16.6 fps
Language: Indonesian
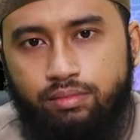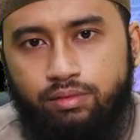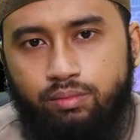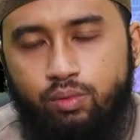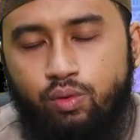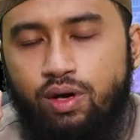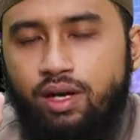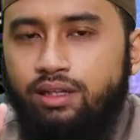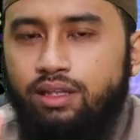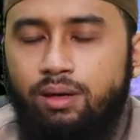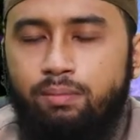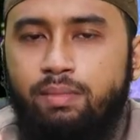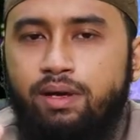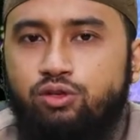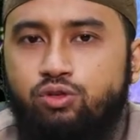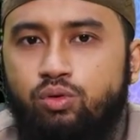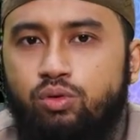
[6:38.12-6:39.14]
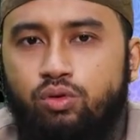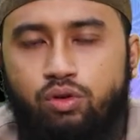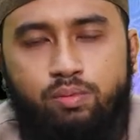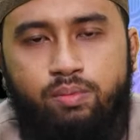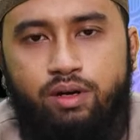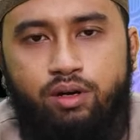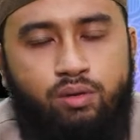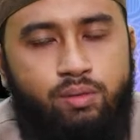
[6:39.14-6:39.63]
bukan termasuk
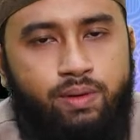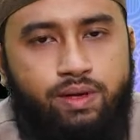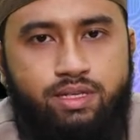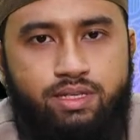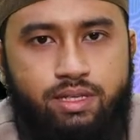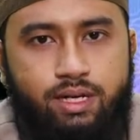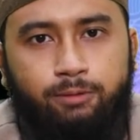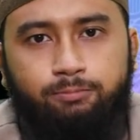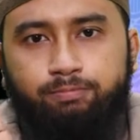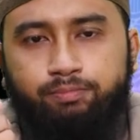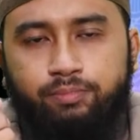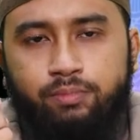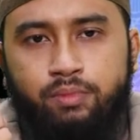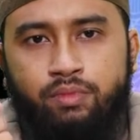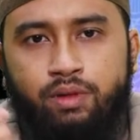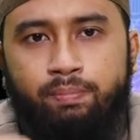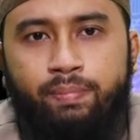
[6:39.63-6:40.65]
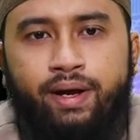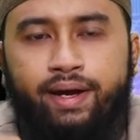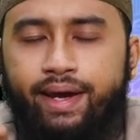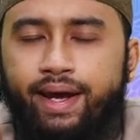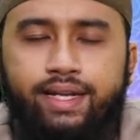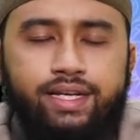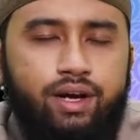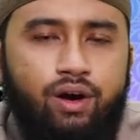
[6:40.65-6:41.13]
norma-norma Islam.
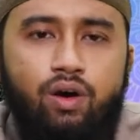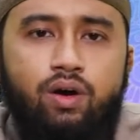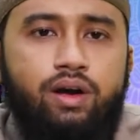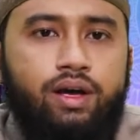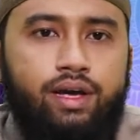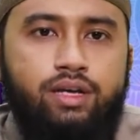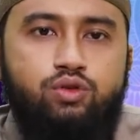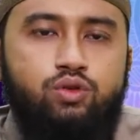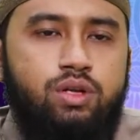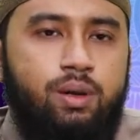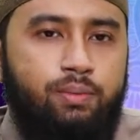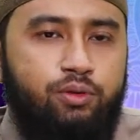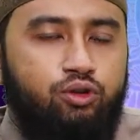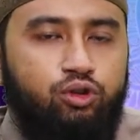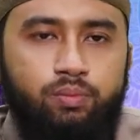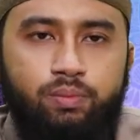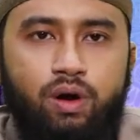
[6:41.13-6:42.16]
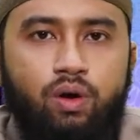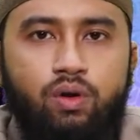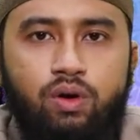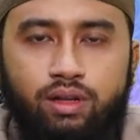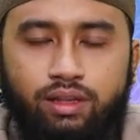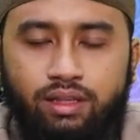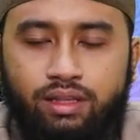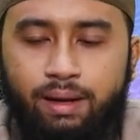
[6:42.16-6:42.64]
Pakaiannya oke okay, sudah menutup
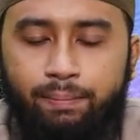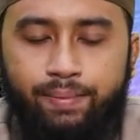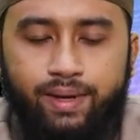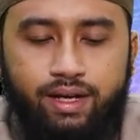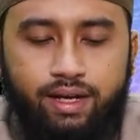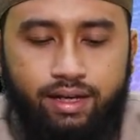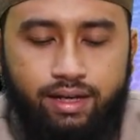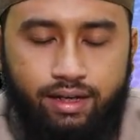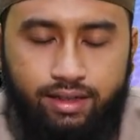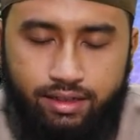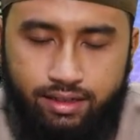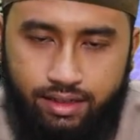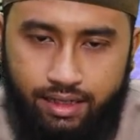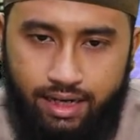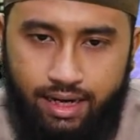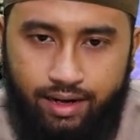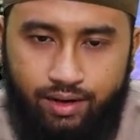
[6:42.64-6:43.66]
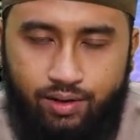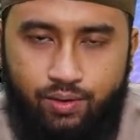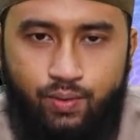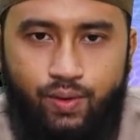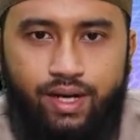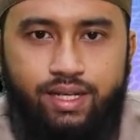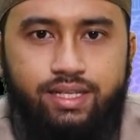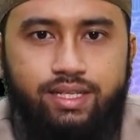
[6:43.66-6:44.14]
aurat tetapi
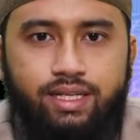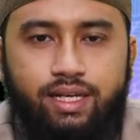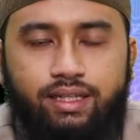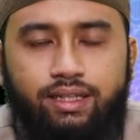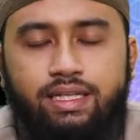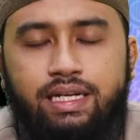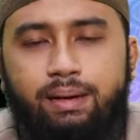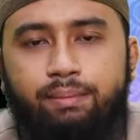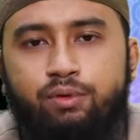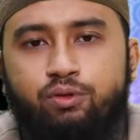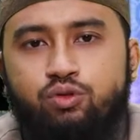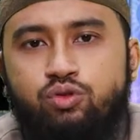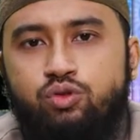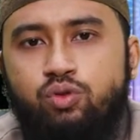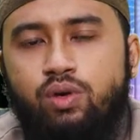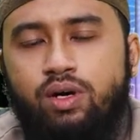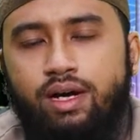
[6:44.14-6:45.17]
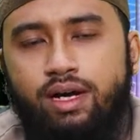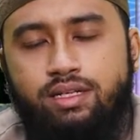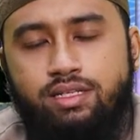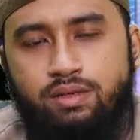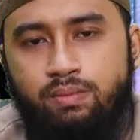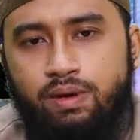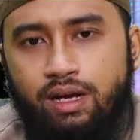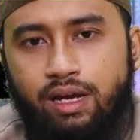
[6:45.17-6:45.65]
kelakuannya tidak
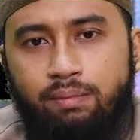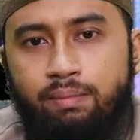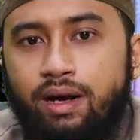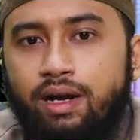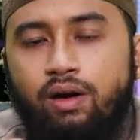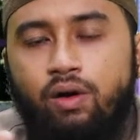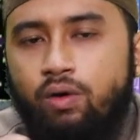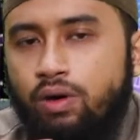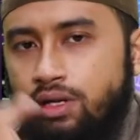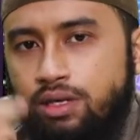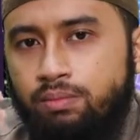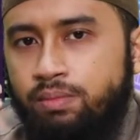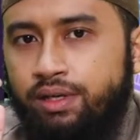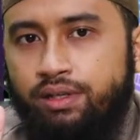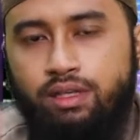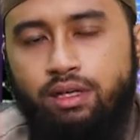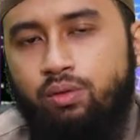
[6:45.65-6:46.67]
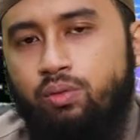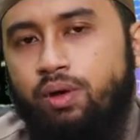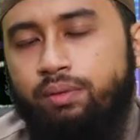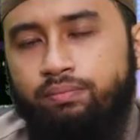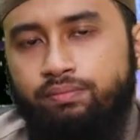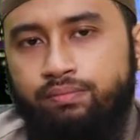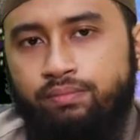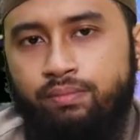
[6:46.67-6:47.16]
menunjukkan sebagaimana orang yang
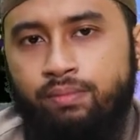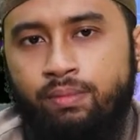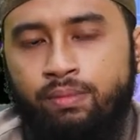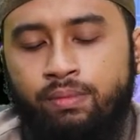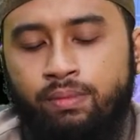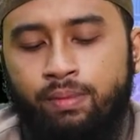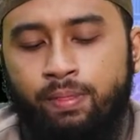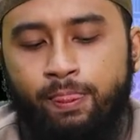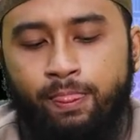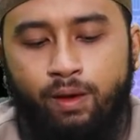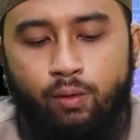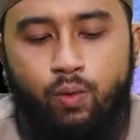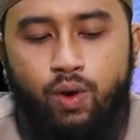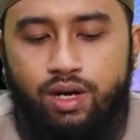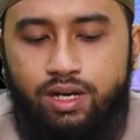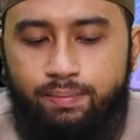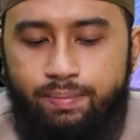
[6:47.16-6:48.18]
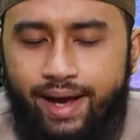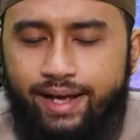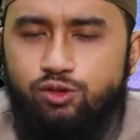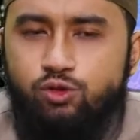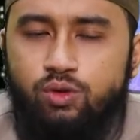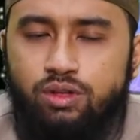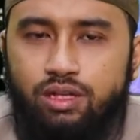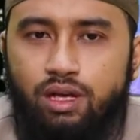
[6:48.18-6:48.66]
bertakwa.
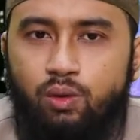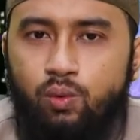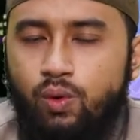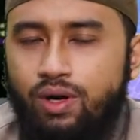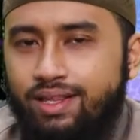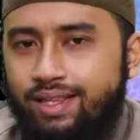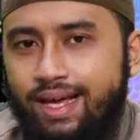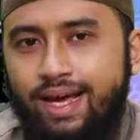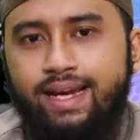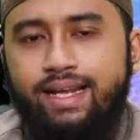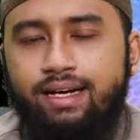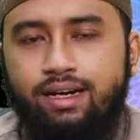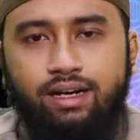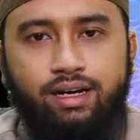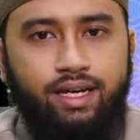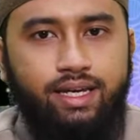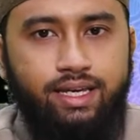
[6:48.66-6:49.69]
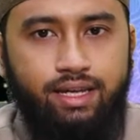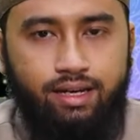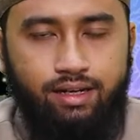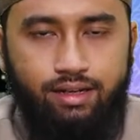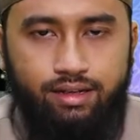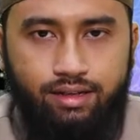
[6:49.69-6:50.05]
Walibasut taqwa dzalika khair.